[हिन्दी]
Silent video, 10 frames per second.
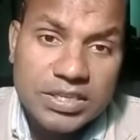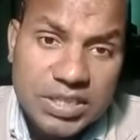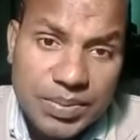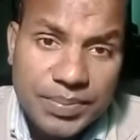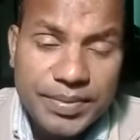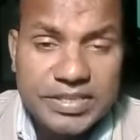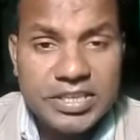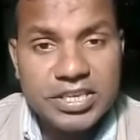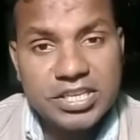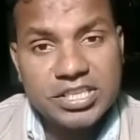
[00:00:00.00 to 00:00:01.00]
किसी भी
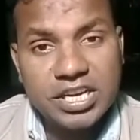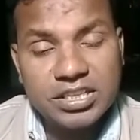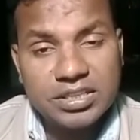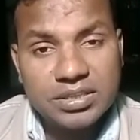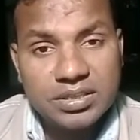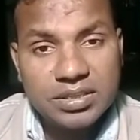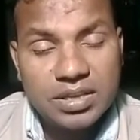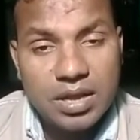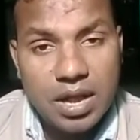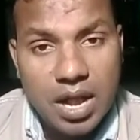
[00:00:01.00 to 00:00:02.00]
पेशेंट के साथ
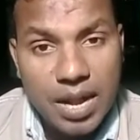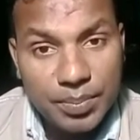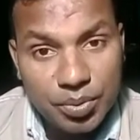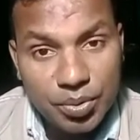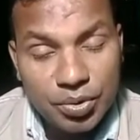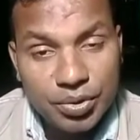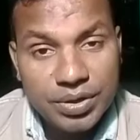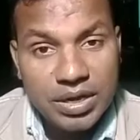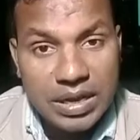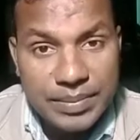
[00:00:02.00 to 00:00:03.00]
आपको
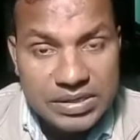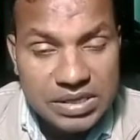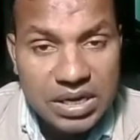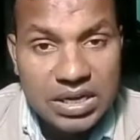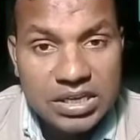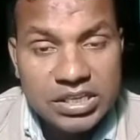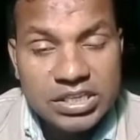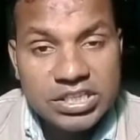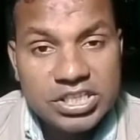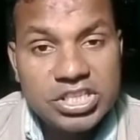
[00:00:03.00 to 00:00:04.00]
हमेशा
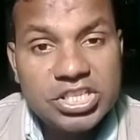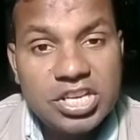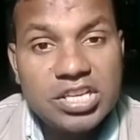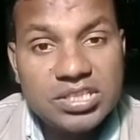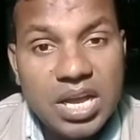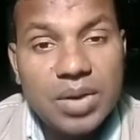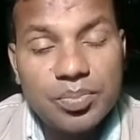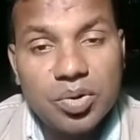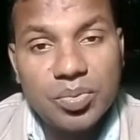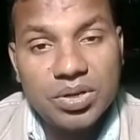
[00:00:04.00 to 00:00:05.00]
शिष्टाचार
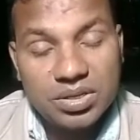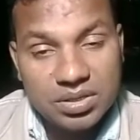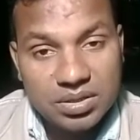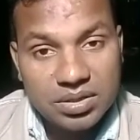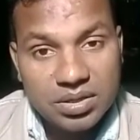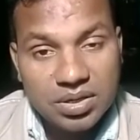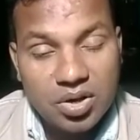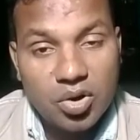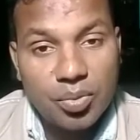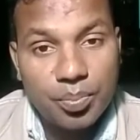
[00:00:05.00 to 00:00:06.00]
पूर्वक
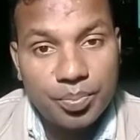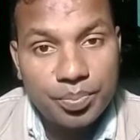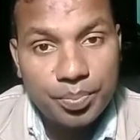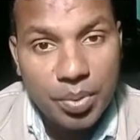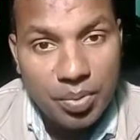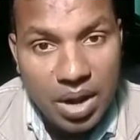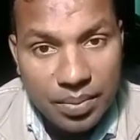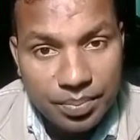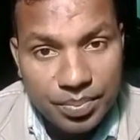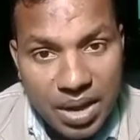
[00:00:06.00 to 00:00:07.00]
और
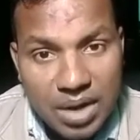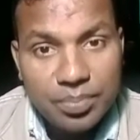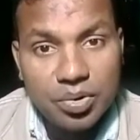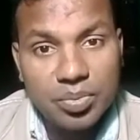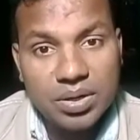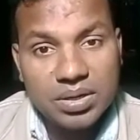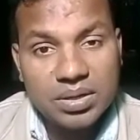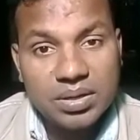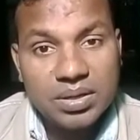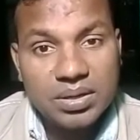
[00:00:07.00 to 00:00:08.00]
प्यार
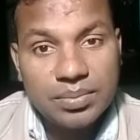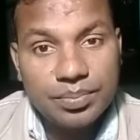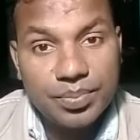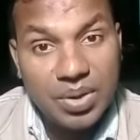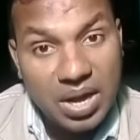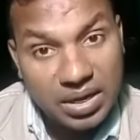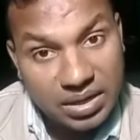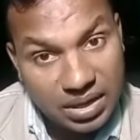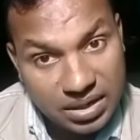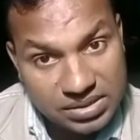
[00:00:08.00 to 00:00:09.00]
पूर्वक व्यवहार
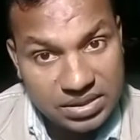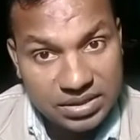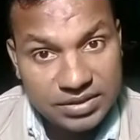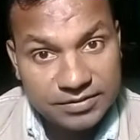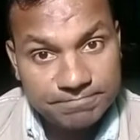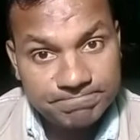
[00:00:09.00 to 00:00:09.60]
करना चाहिए